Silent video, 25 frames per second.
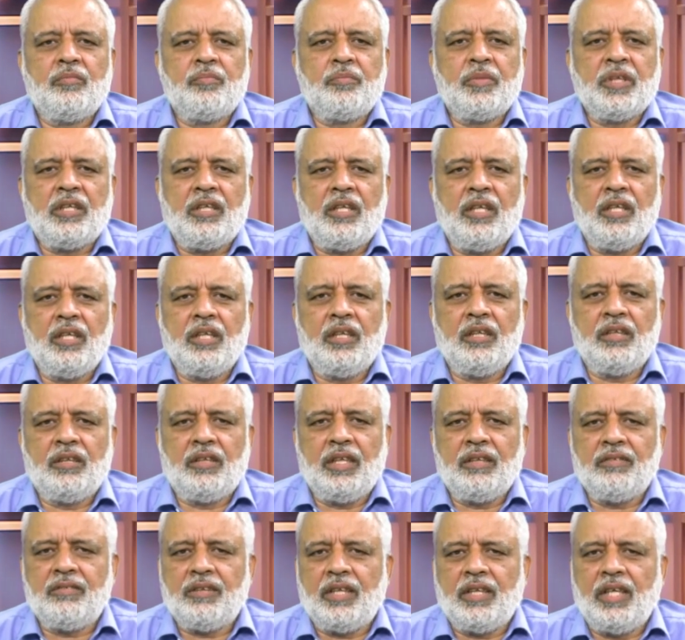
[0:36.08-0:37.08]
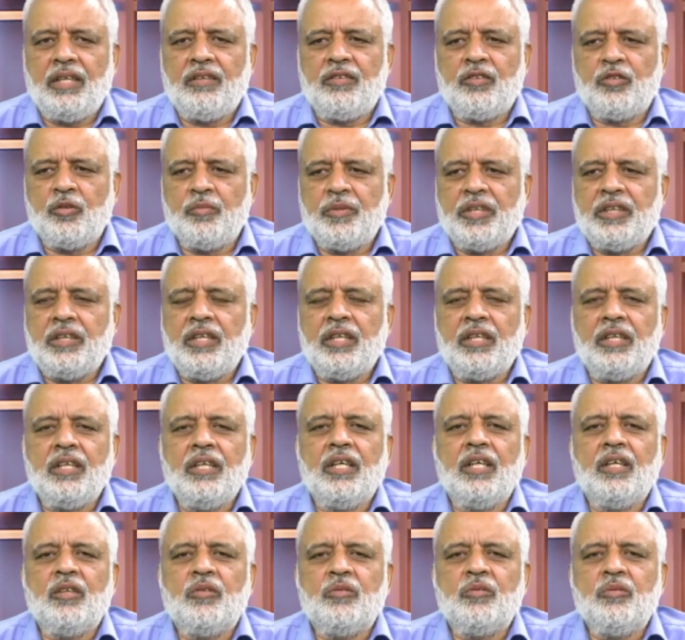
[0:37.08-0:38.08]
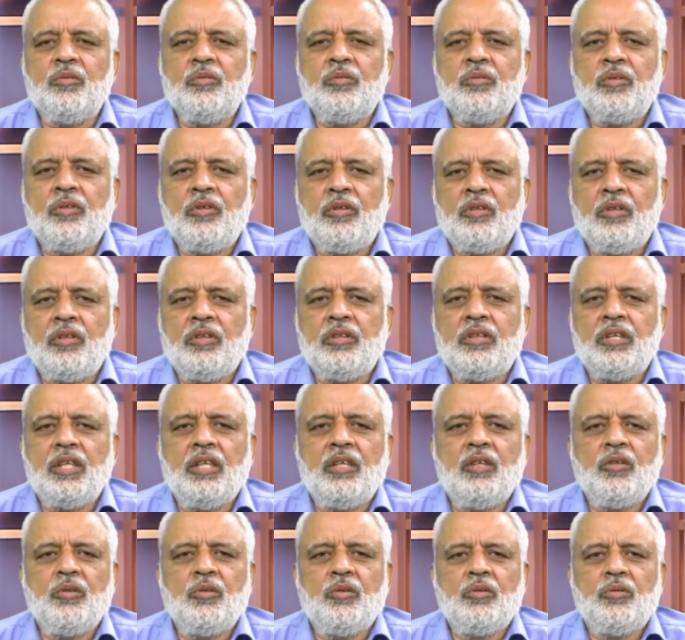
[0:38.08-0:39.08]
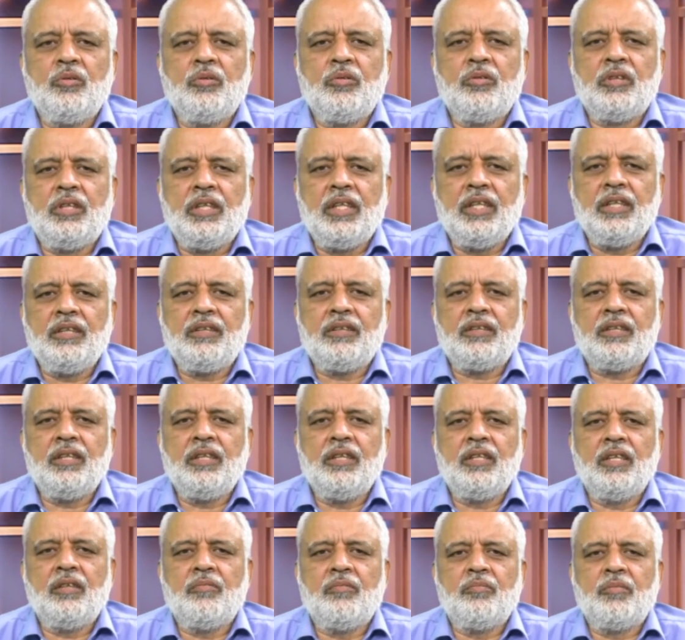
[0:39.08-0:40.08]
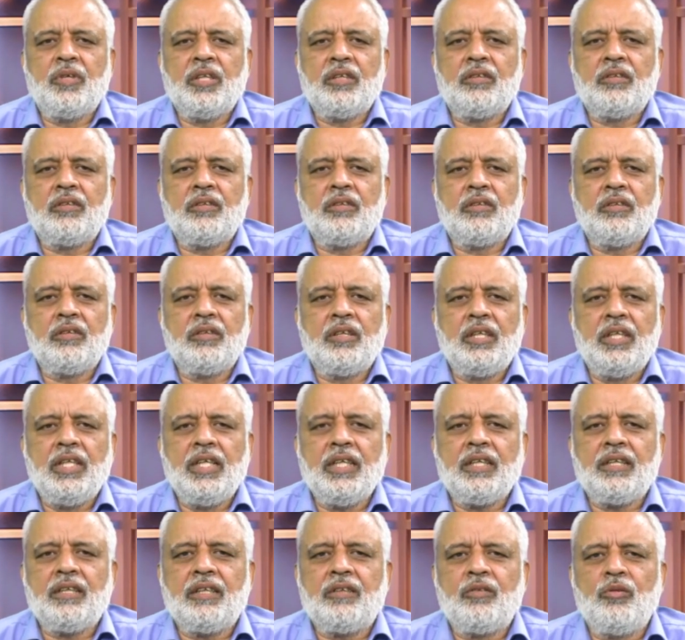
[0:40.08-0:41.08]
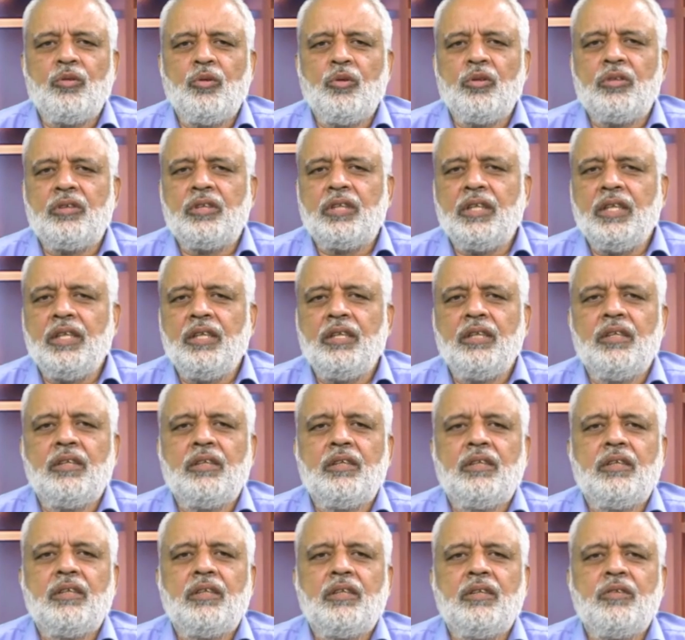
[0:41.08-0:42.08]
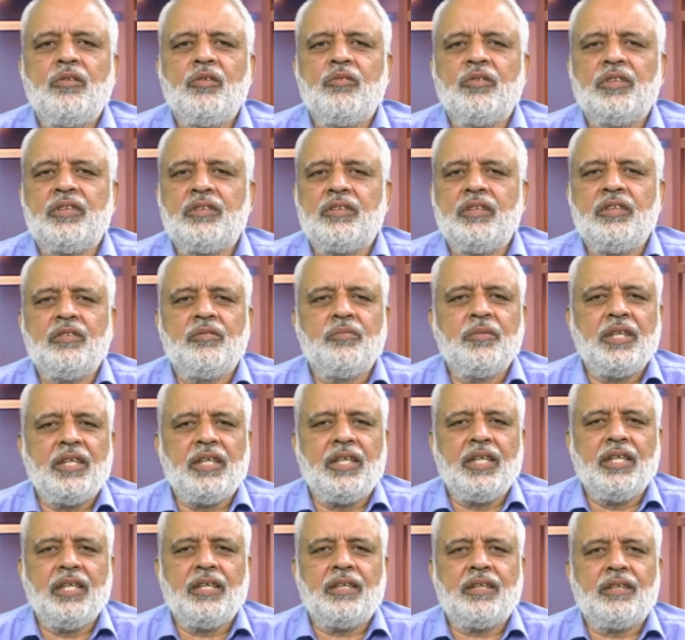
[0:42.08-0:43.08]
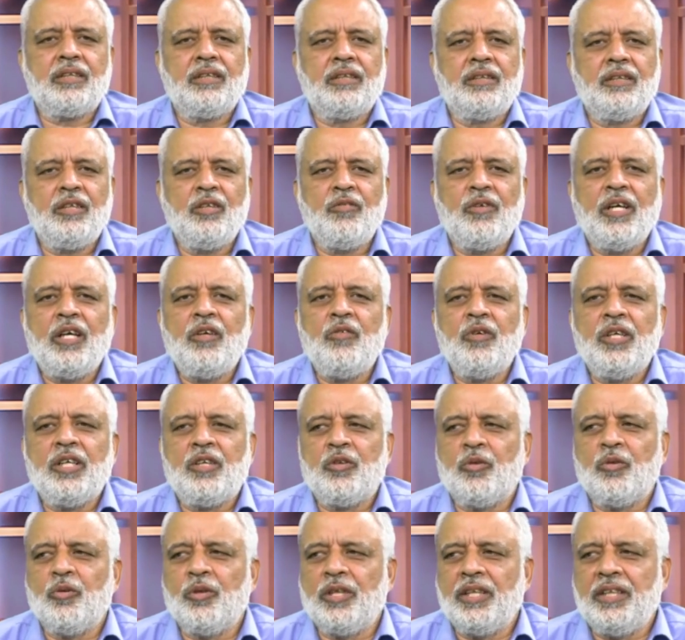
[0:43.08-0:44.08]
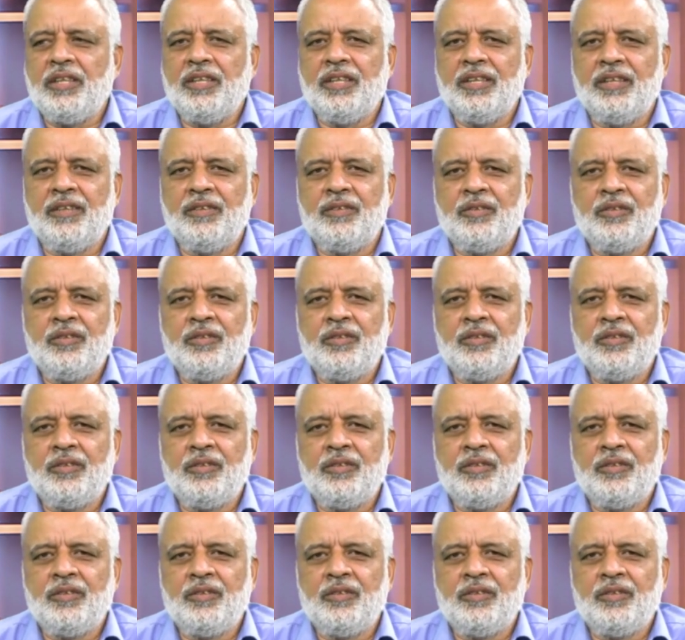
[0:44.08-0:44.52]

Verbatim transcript: पिछले दस साल से तो मैं देख ही रहा हूँ जे देश की नंबर एक दो तीन यूनिवर्सिटीज़ में एक इवेलुएट हो रही है